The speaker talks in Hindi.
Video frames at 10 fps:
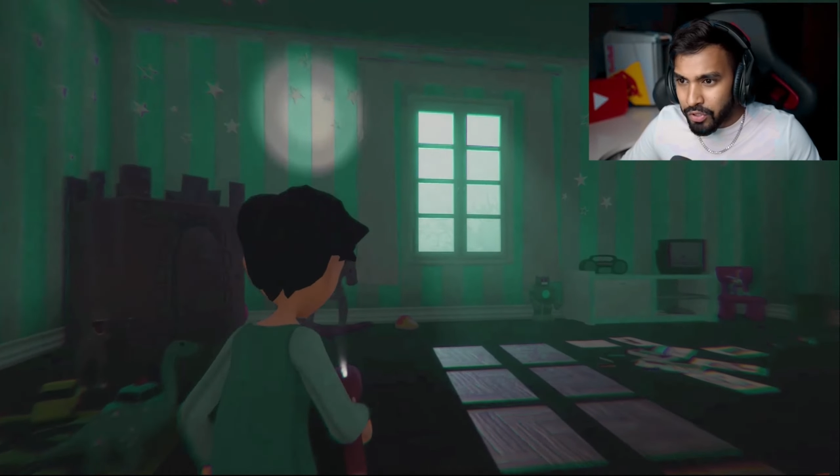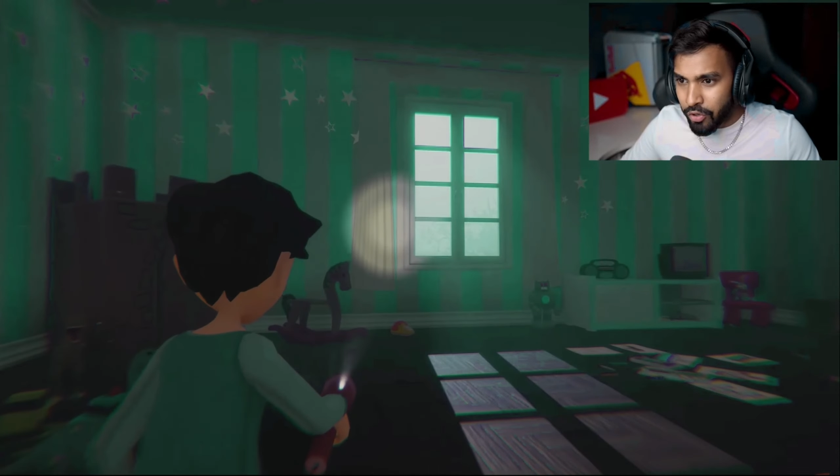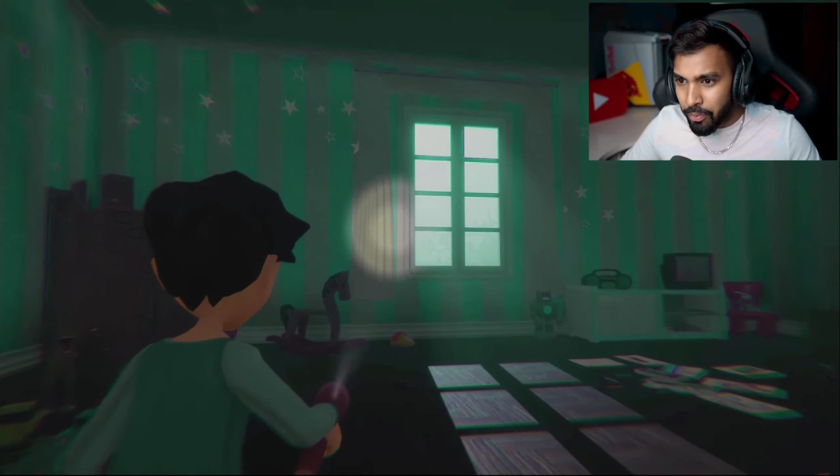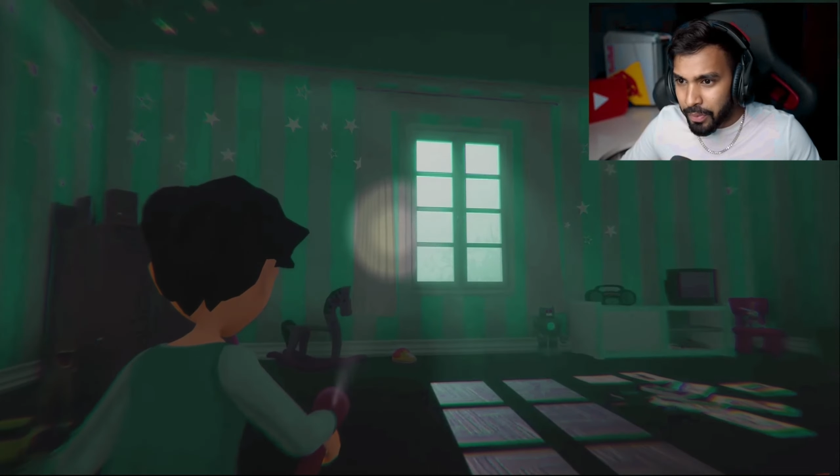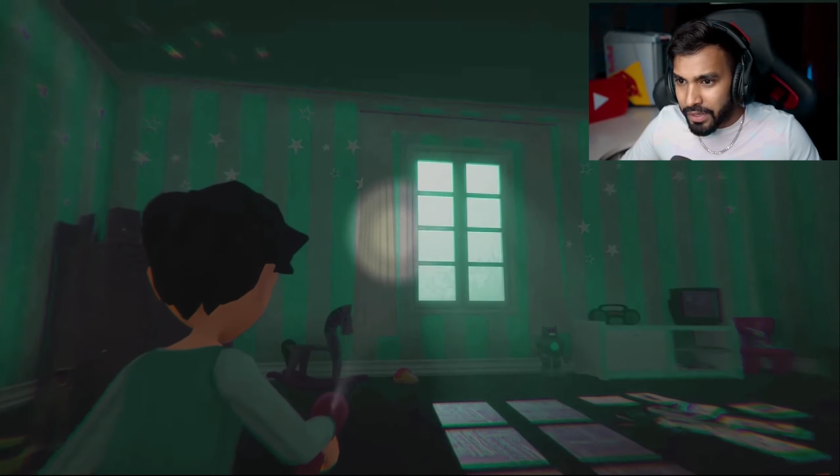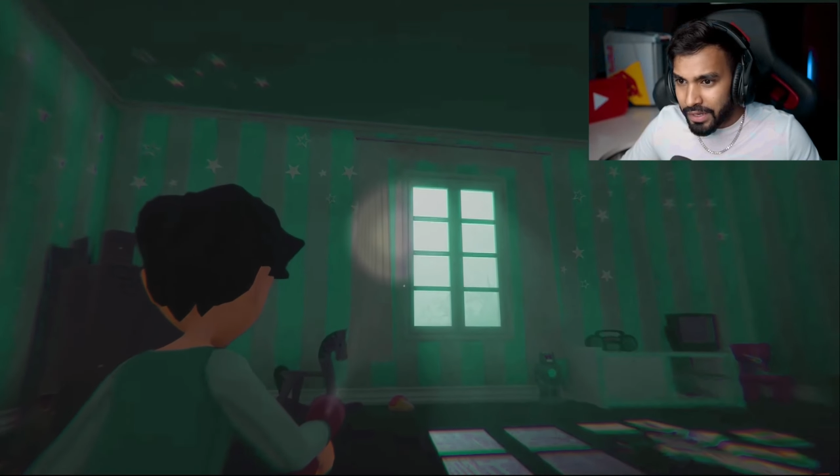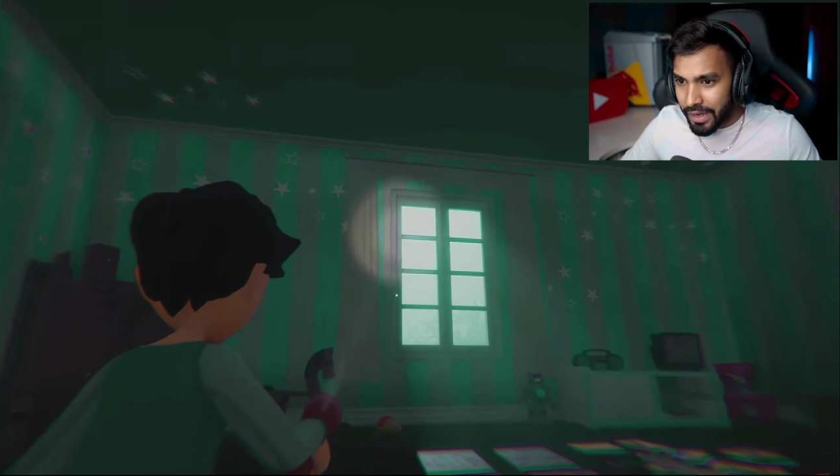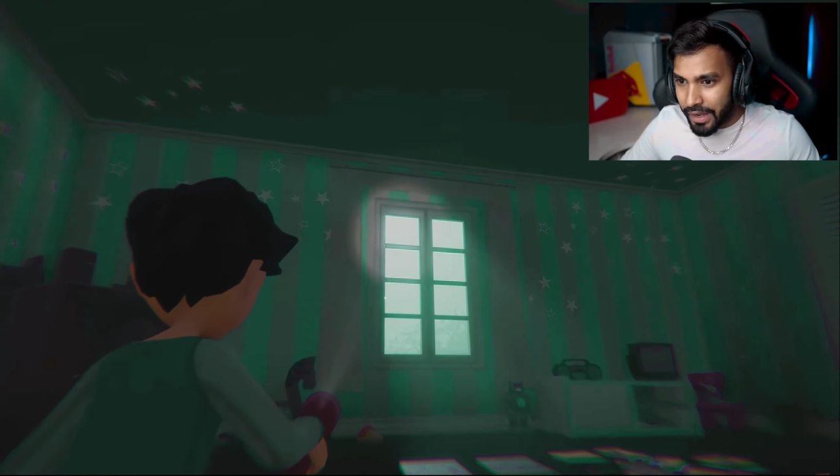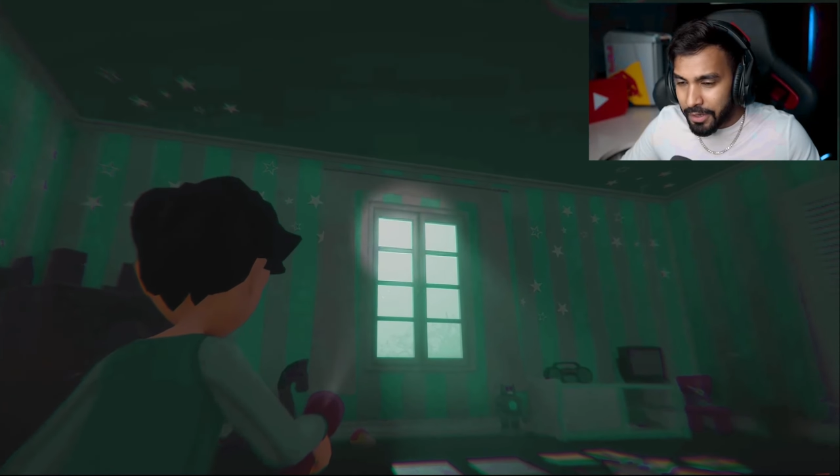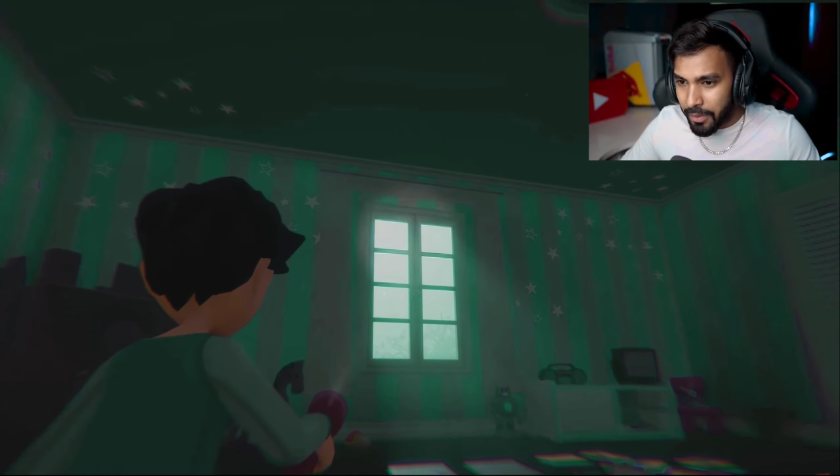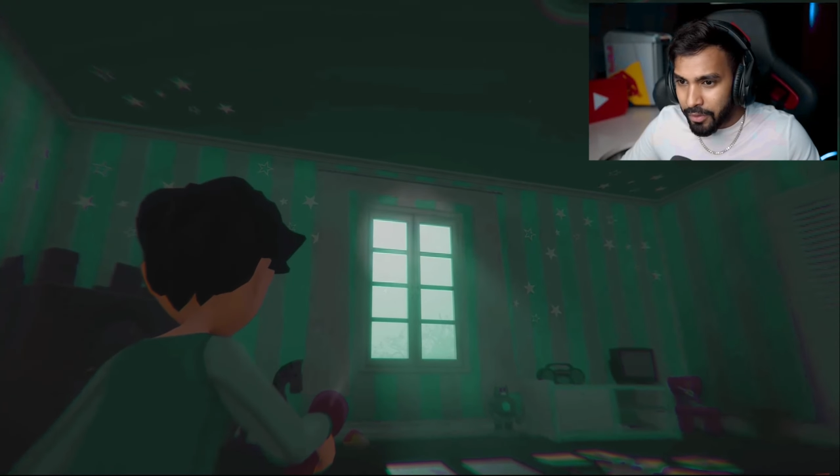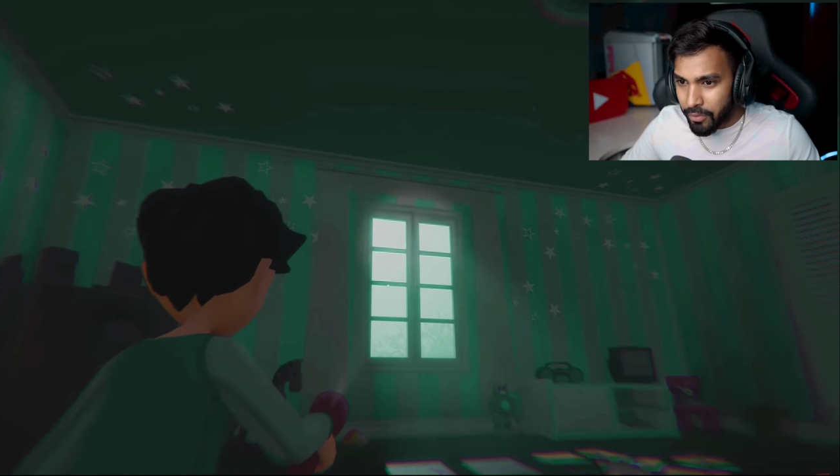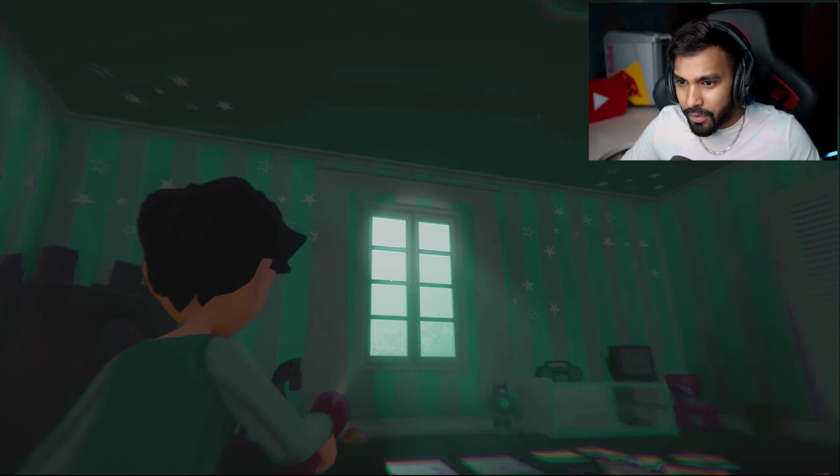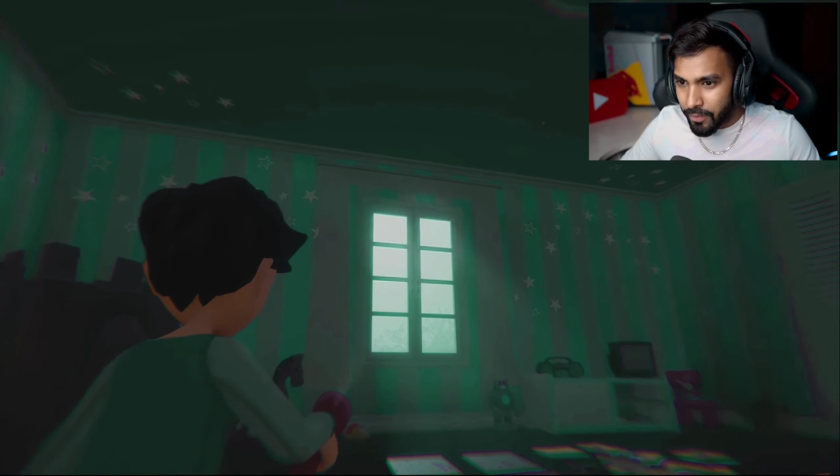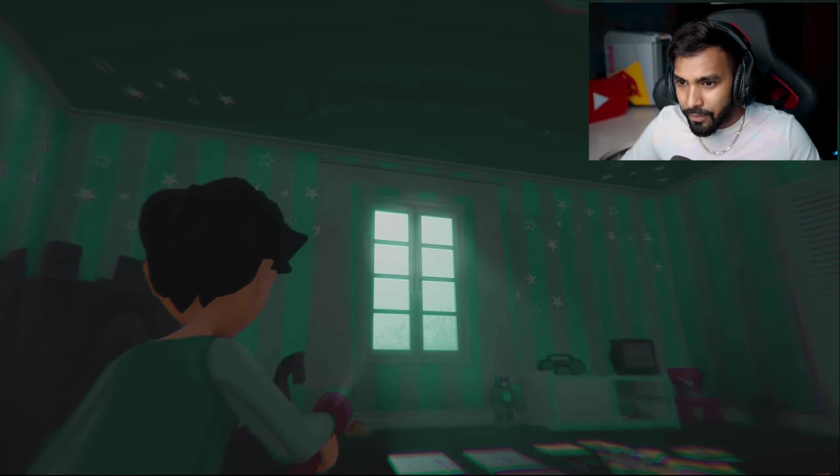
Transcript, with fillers: के ऊपर ये लाइट मारूंगा